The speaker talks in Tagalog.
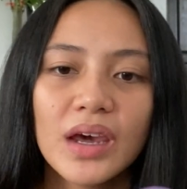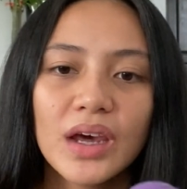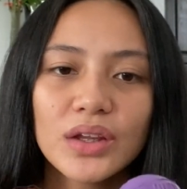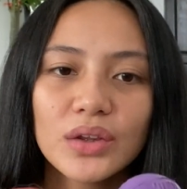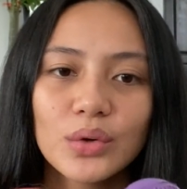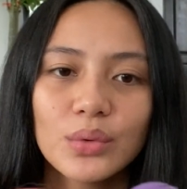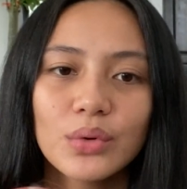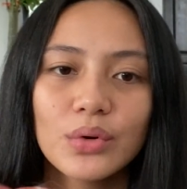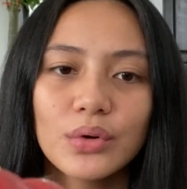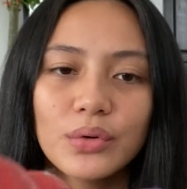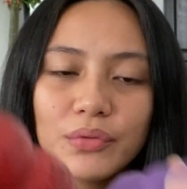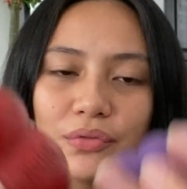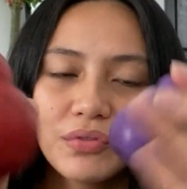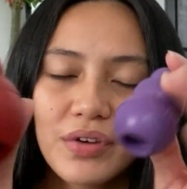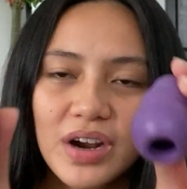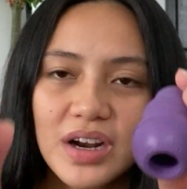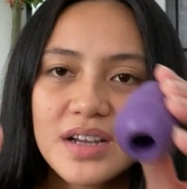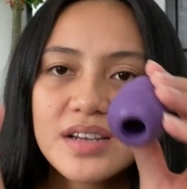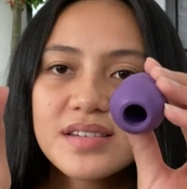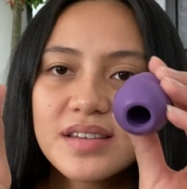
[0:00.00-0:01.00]
Ito,
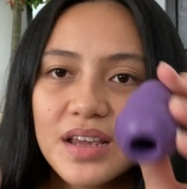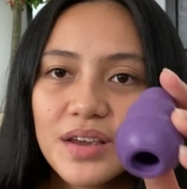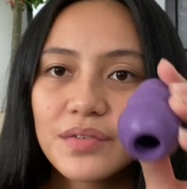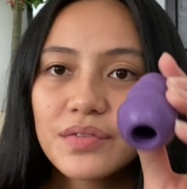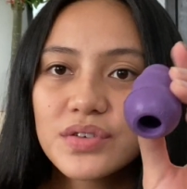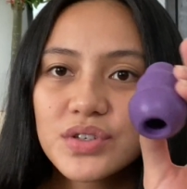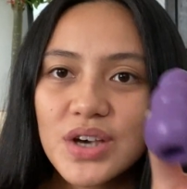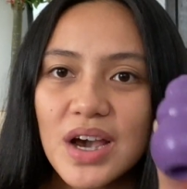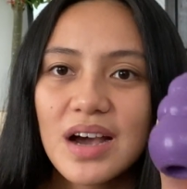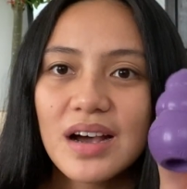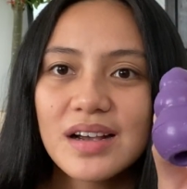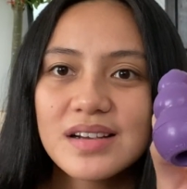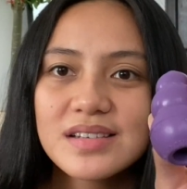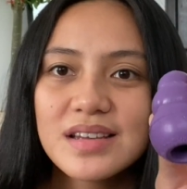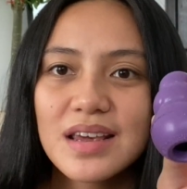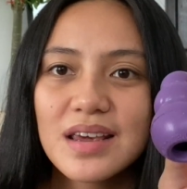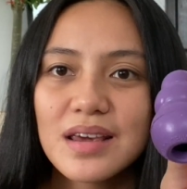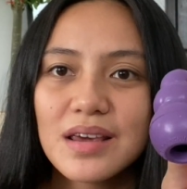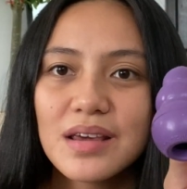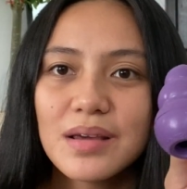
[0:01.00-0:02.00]
very safe siya
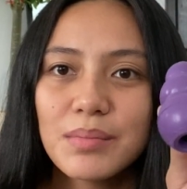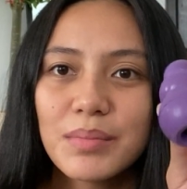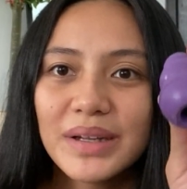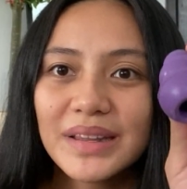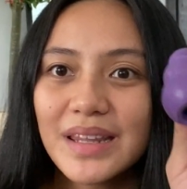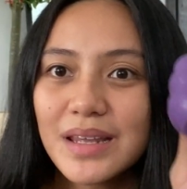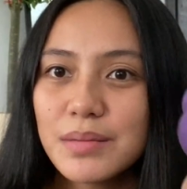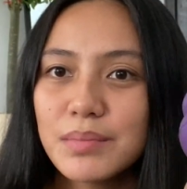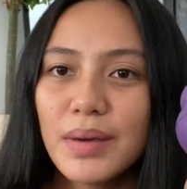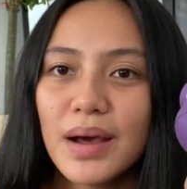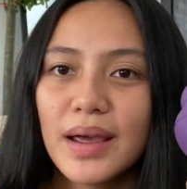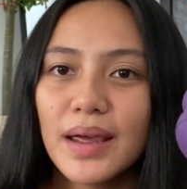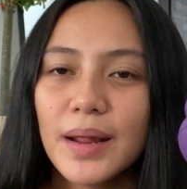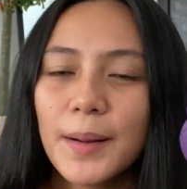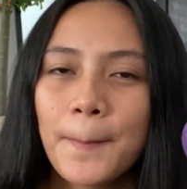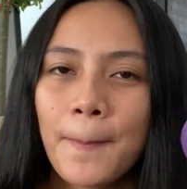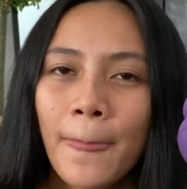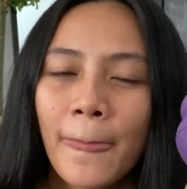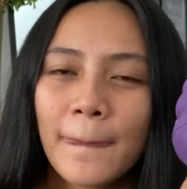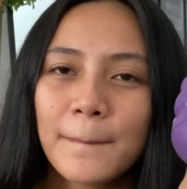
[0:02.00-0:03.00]
kasi matibay.
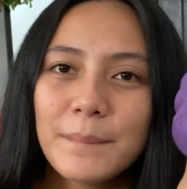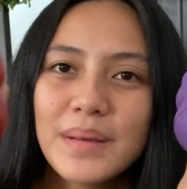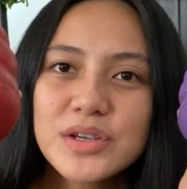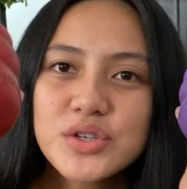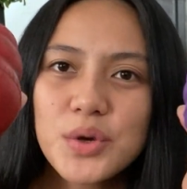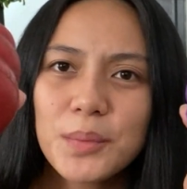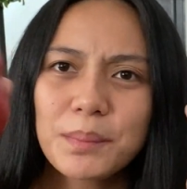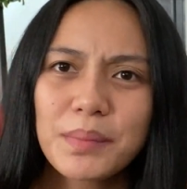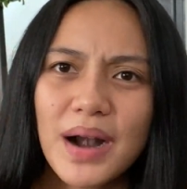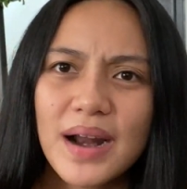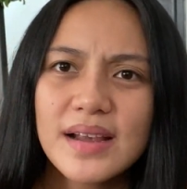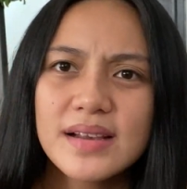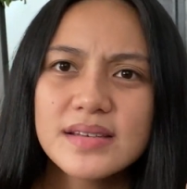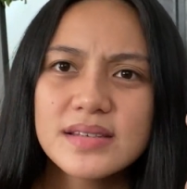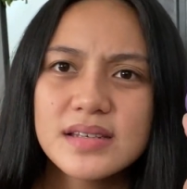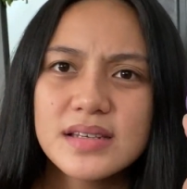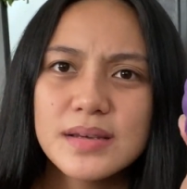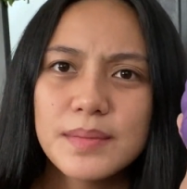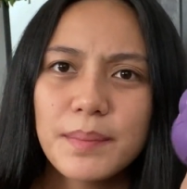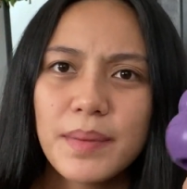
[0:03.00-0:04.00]
Medyo
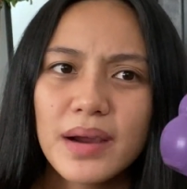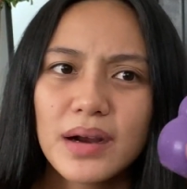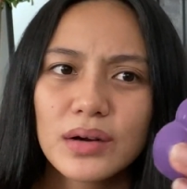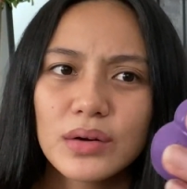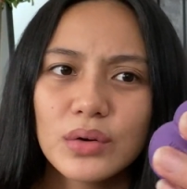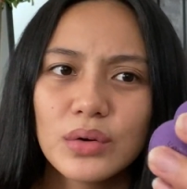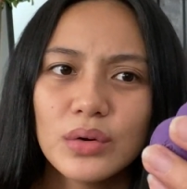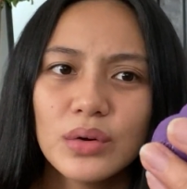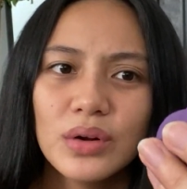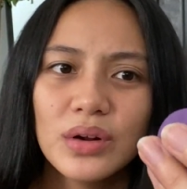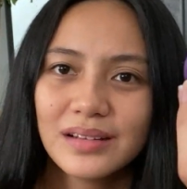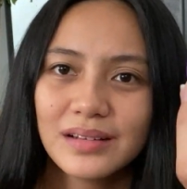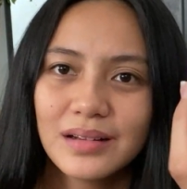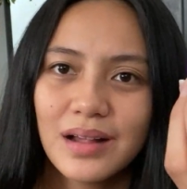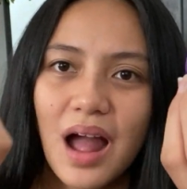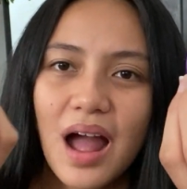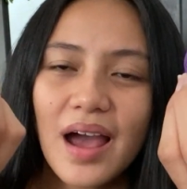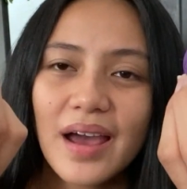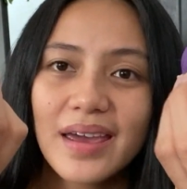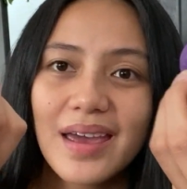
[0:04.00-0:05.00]
pricey, pero
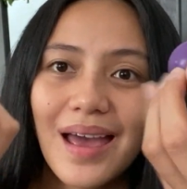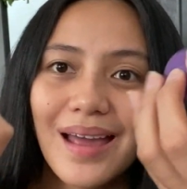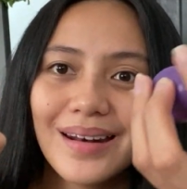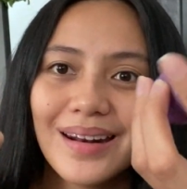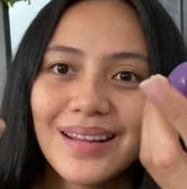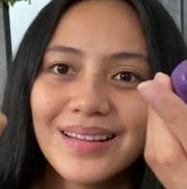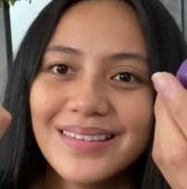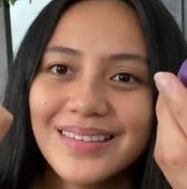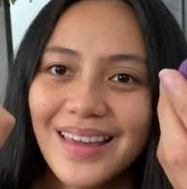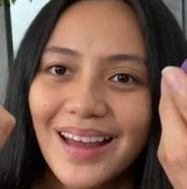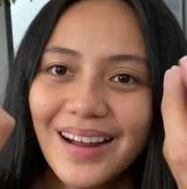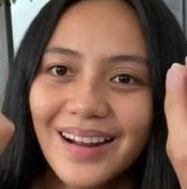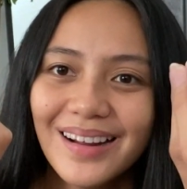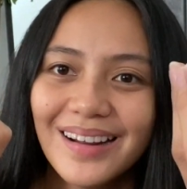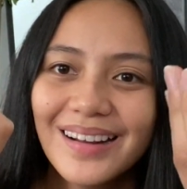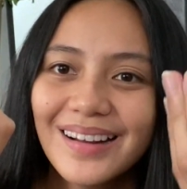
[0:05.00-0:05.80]
kakayanin niya